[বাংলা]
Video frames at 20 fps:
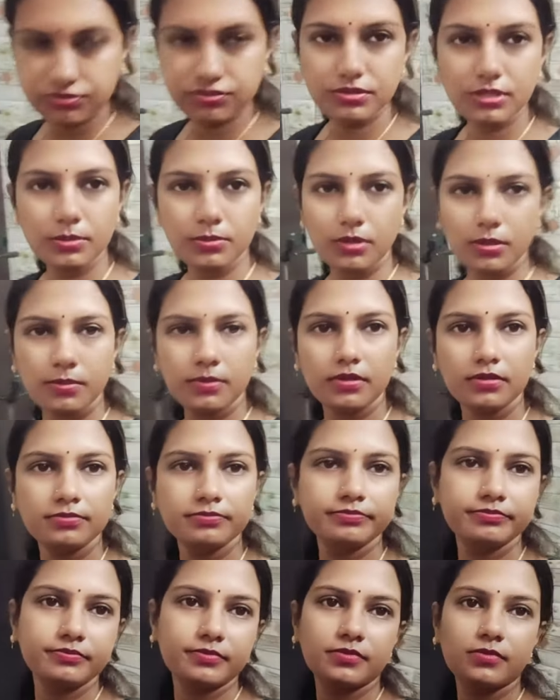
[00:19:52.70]
কি বলবো
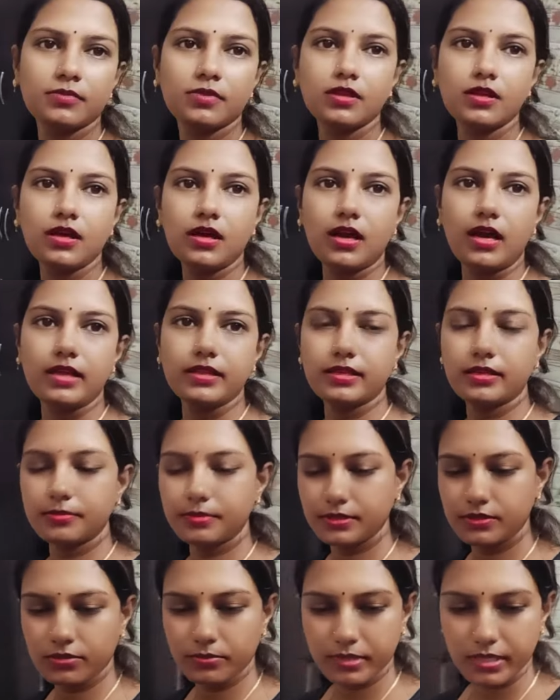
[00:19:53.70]
আজকের
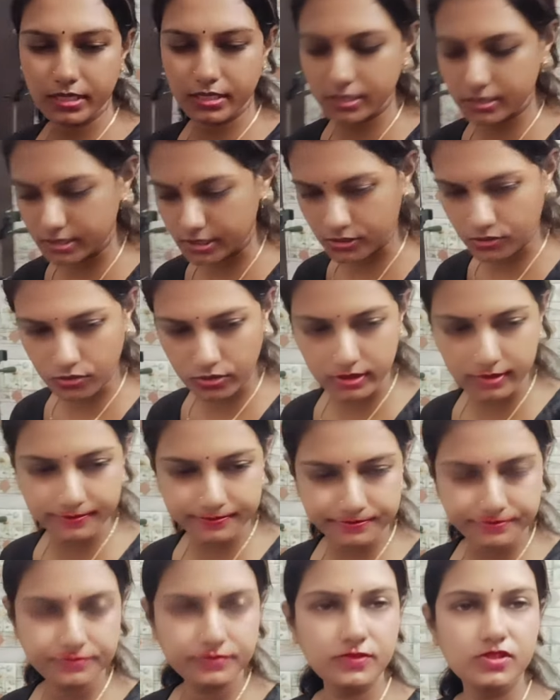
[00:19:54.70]
ভিডিও আমি এখানেই শেষ করি
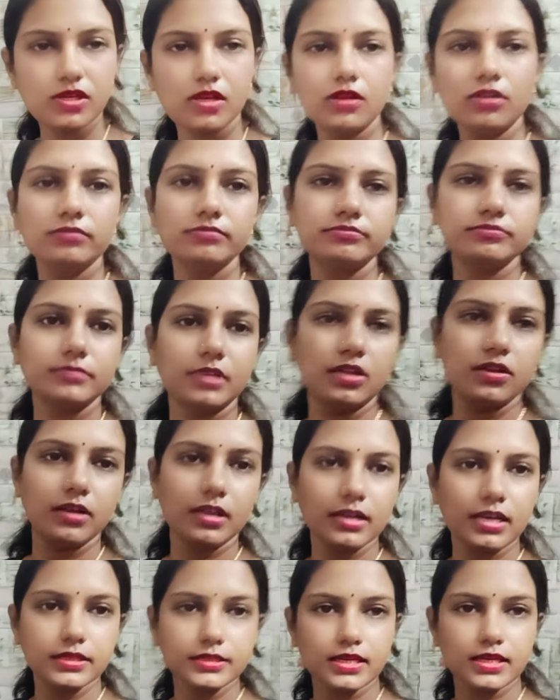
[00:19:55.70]
চলো ভালো
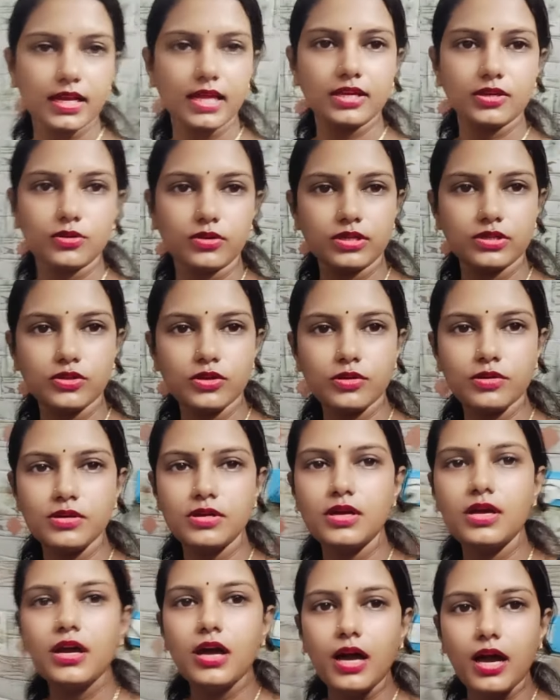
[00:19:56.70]
লাগলে একটা লাইক করে দিও
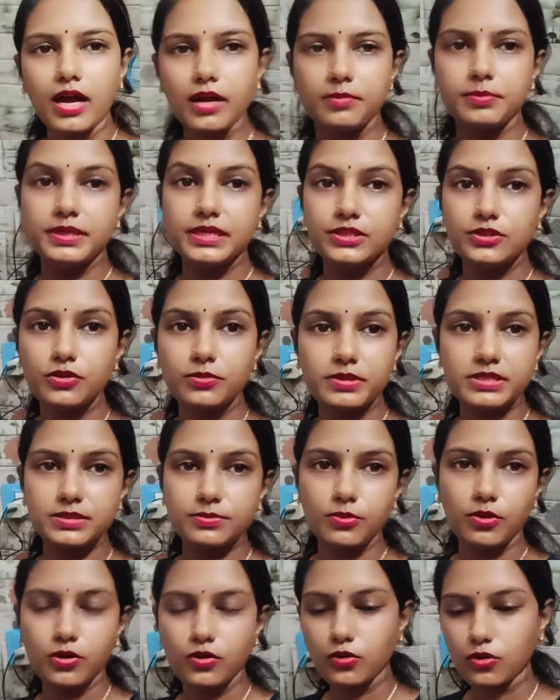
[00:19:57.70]
আর ভিডিও বেশি
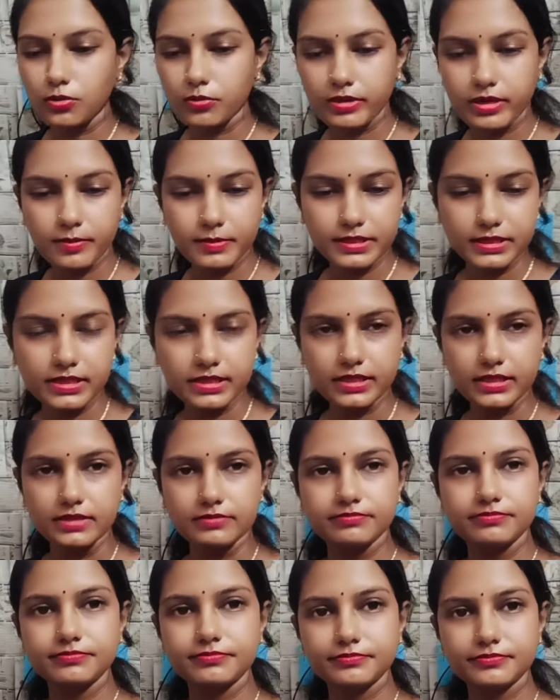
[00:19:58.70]
বড় করবো না আমার থেকে
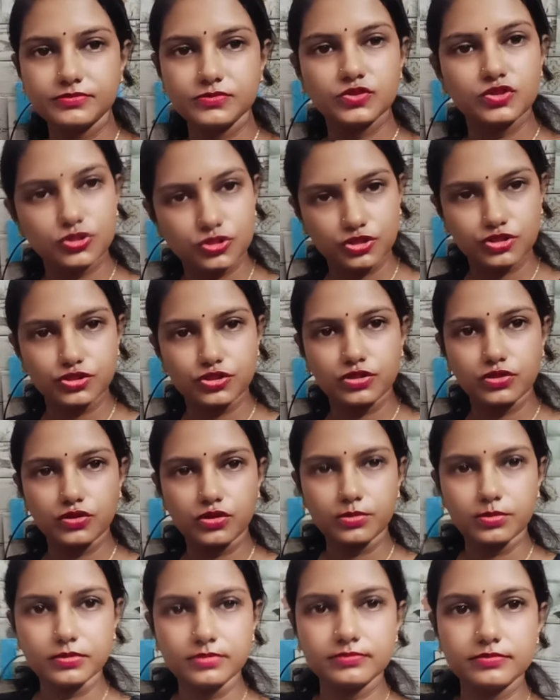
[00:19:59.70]

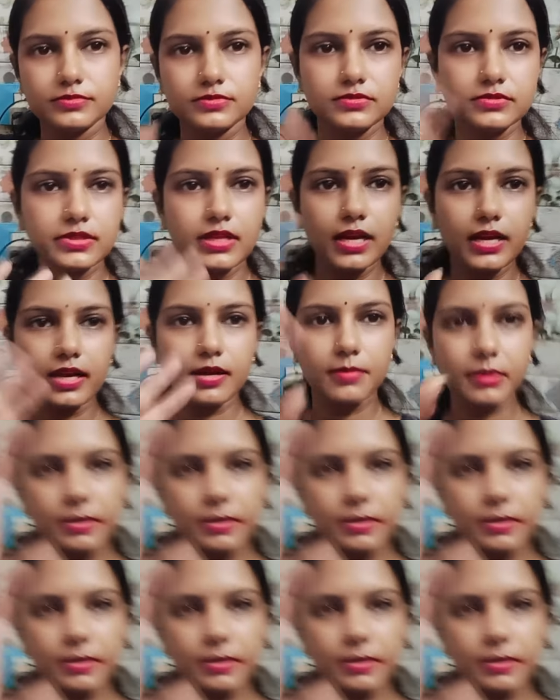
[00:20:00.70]
করবো টাটা বাই